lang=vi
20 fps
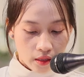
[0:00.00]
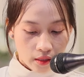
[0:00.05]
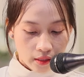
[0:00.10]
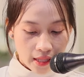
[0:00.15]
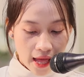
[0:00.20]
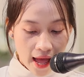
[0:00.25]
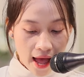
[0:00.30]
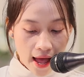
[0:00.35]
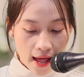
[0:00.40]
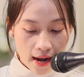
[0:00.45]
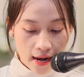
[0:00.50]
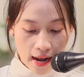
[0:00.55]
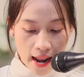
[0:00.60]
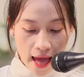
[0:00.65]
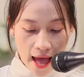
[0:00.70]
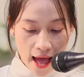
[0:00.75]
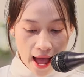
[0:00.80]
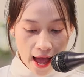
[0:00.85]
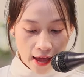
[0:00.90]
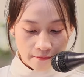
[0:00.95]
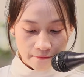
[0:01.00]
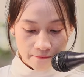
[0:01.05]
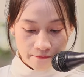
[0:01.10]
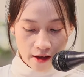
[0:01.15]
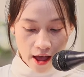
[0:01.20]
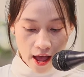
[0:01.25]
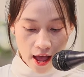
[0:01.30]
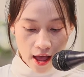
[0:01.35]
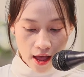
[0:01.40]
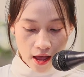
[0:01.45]
Ta là
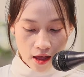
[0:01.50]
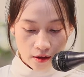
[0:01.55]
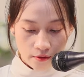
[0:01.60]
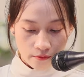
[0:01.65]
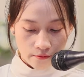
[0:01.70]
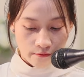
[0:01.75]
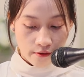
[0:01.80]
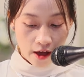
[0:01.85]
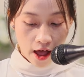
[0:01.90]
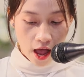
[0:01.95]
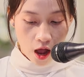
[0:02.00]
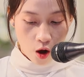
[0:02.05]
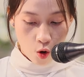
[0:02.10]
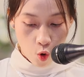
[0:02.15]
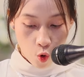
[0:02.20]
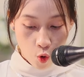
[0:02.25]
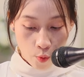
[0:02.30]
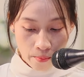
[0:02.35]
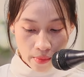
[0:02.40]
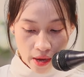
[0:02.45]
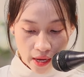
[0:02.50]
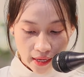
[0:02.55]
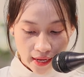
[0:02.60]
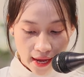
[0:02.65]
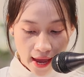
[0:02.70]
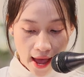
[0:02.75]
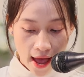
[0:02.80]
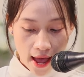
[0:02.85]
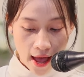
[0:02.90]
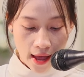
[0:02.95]
Alpha và
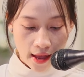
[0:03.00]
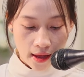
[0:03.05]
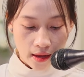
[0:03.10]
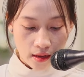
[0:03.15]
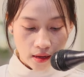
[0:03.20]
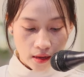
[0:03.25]
Omega,